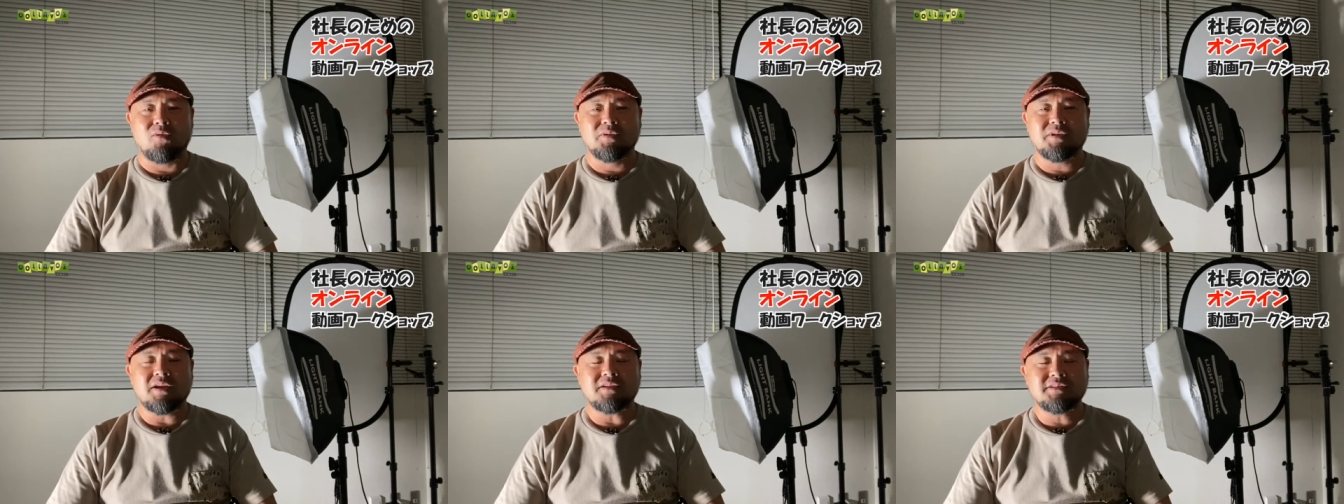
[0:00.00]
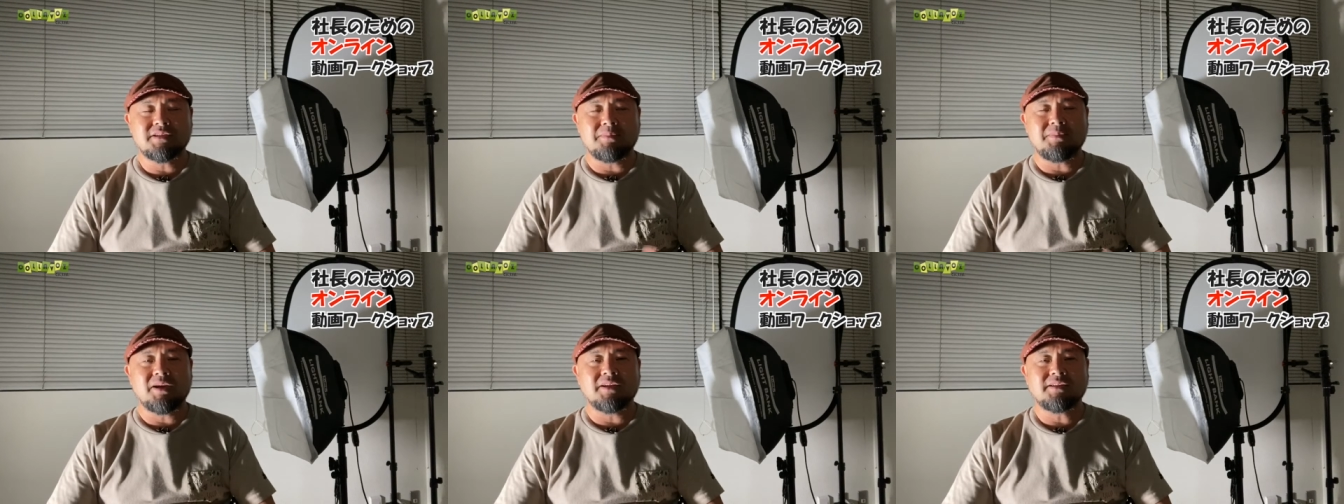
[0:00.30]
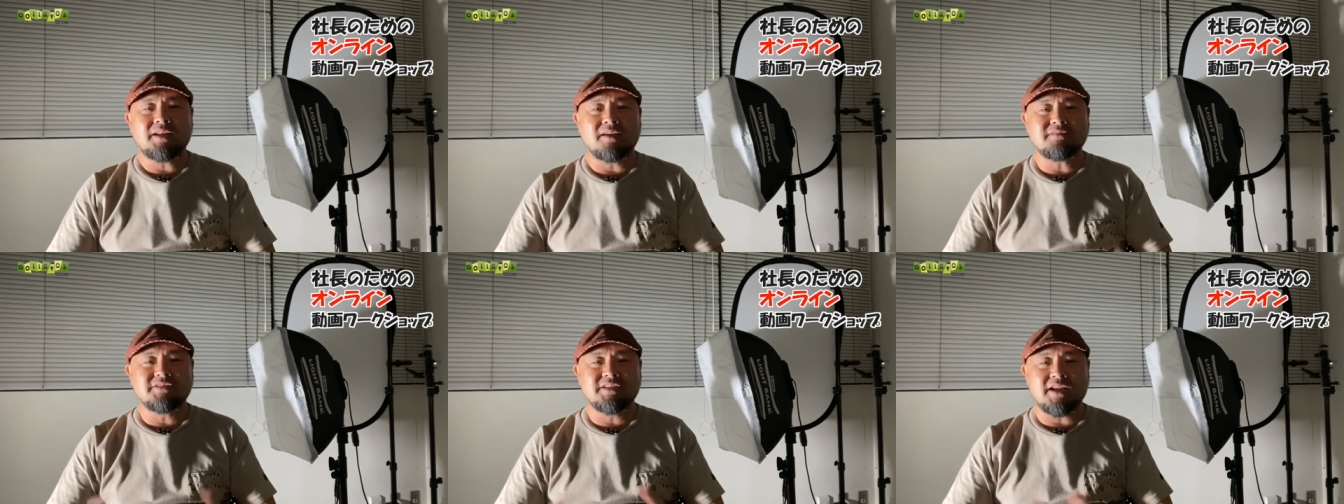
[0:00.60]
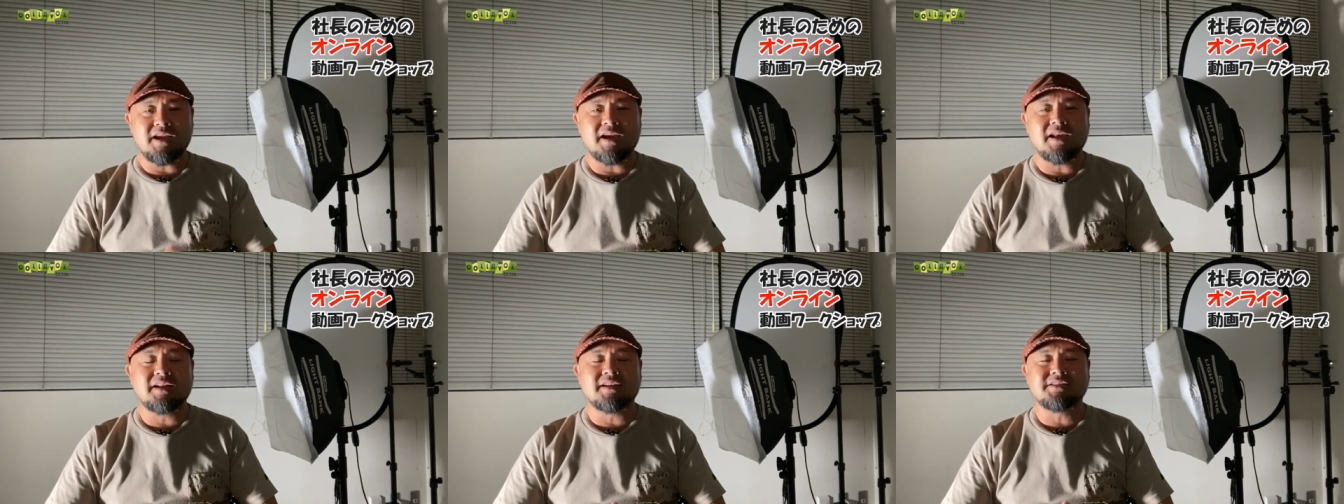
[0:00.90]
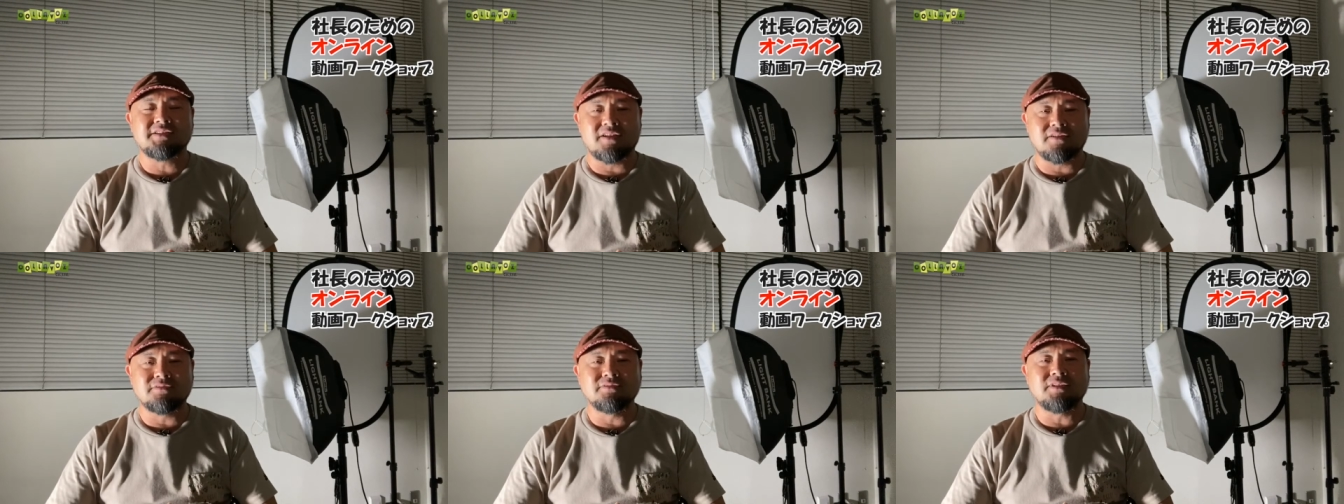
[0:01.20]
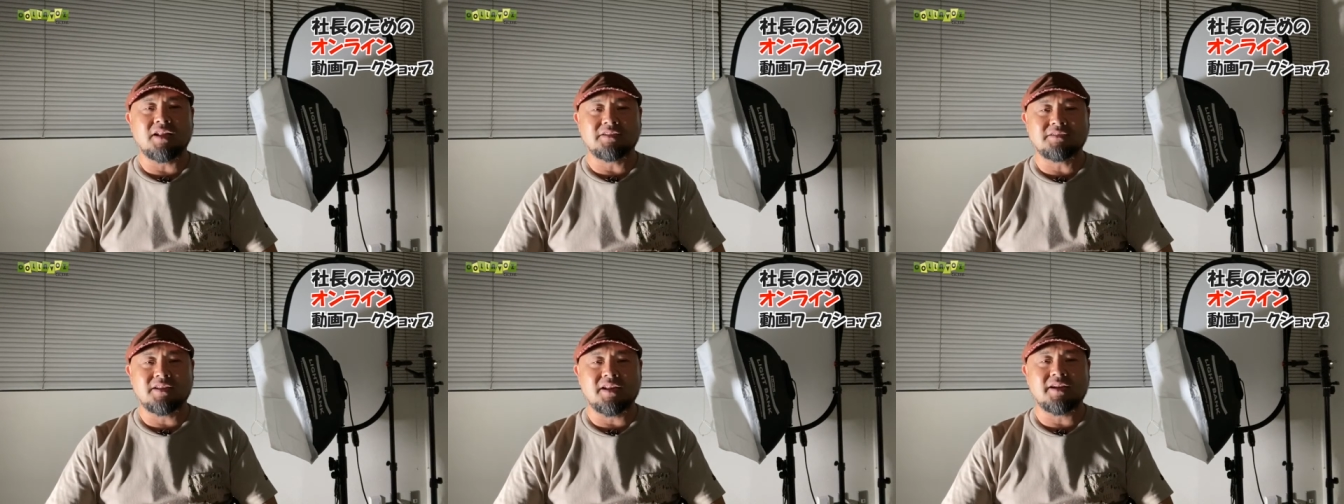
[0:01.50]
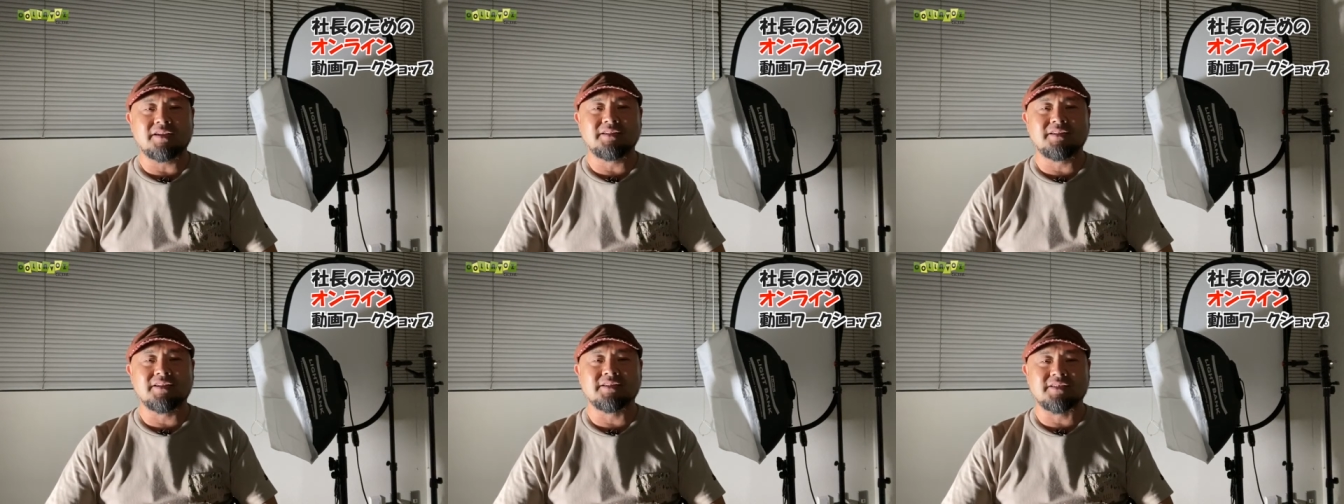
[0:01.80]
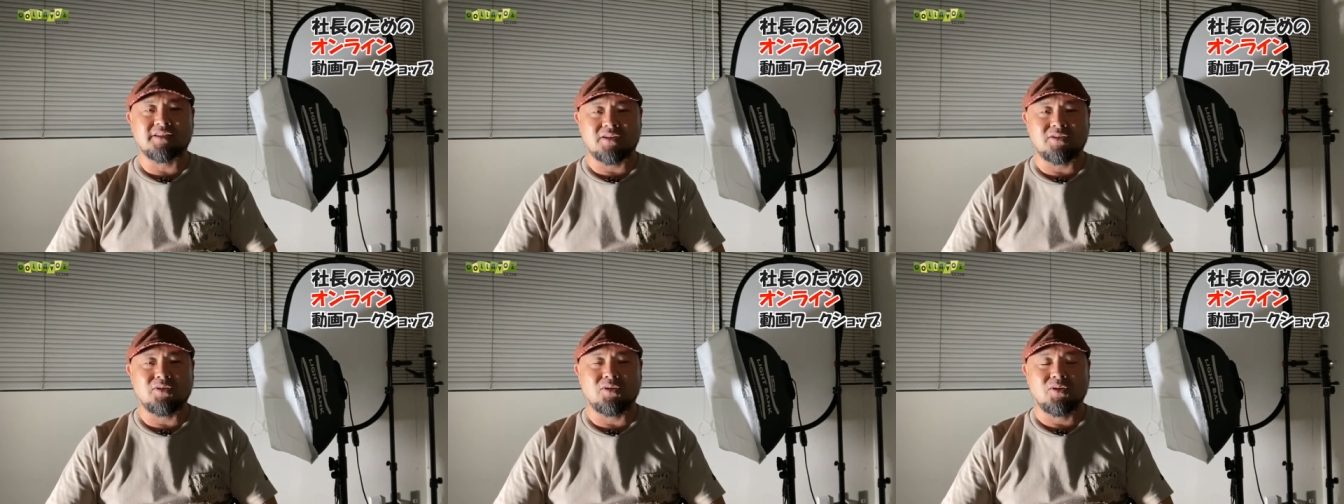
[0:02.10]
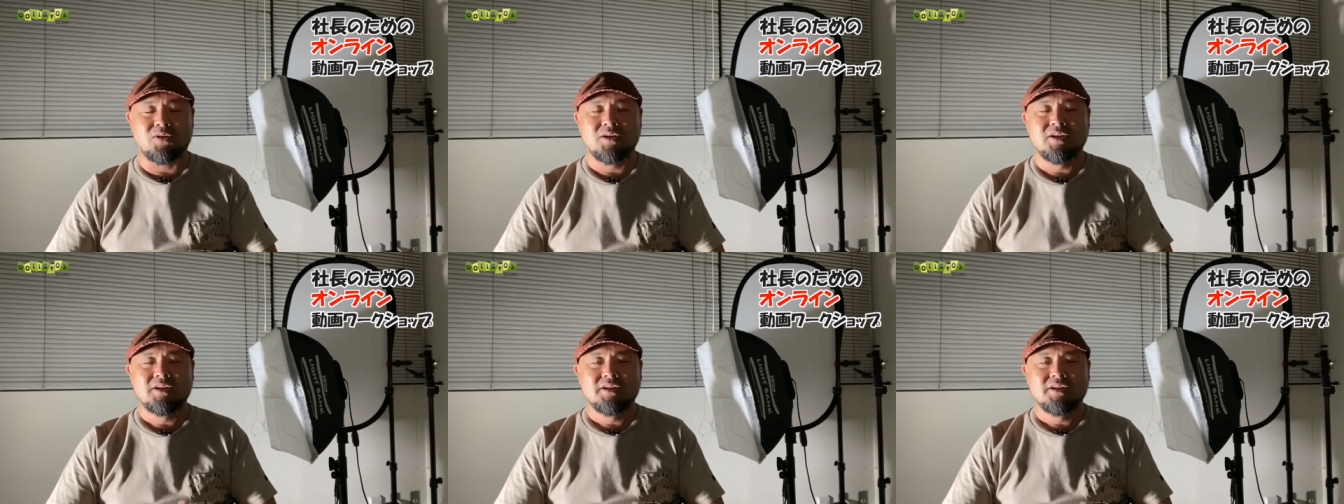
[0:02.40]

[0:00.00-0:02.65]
お客様がたくさん話してるんだったらいいですけど、